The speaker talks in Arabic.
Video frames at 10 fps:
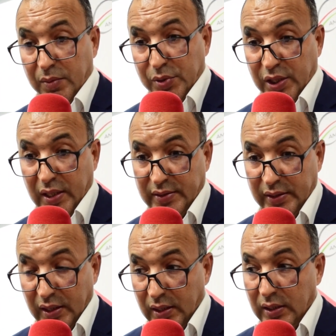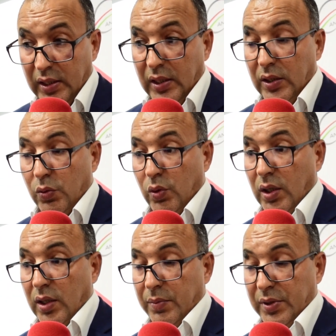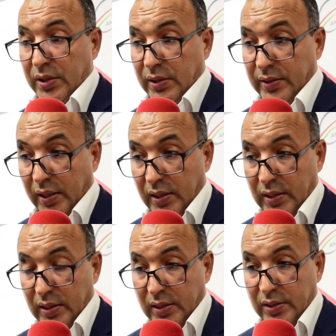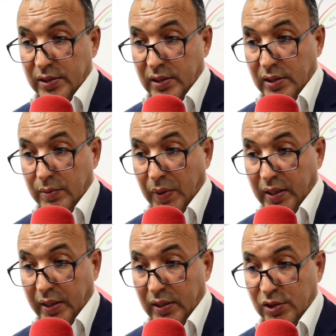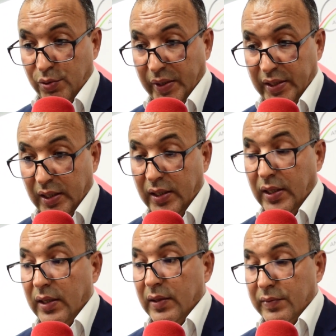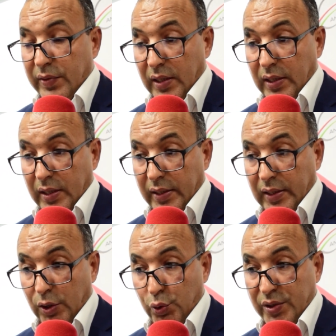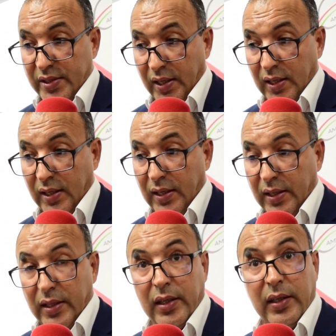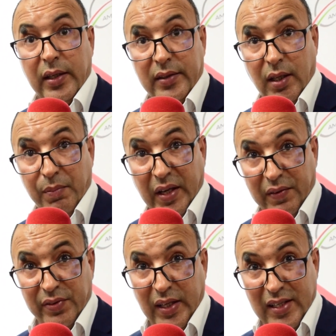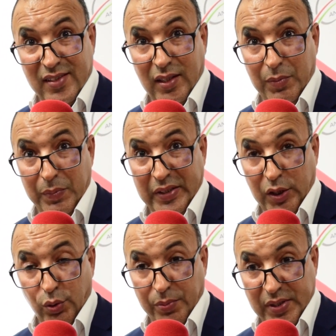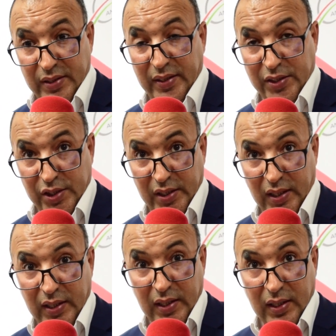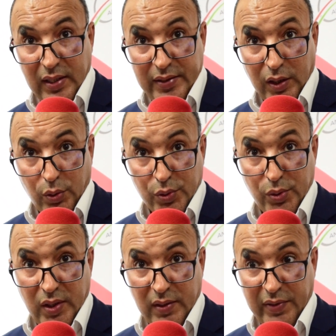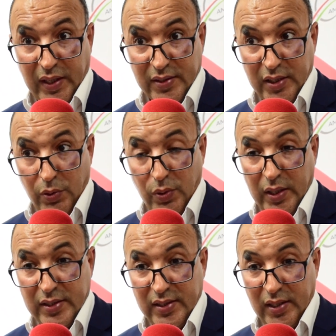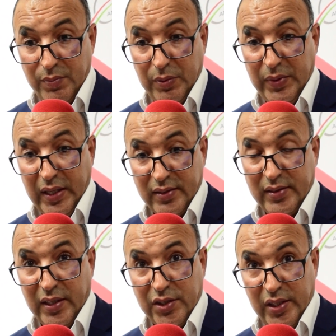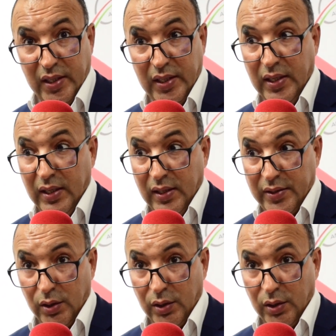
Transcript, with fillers: بجهتنا وبداخل آه، مقر الجمعية فإلى حدود الساعة آه، تم رفض أزيد من 250 تأشيرة لدى القنصلية الفرنسية وأزيد من 100 تأشيرة لدى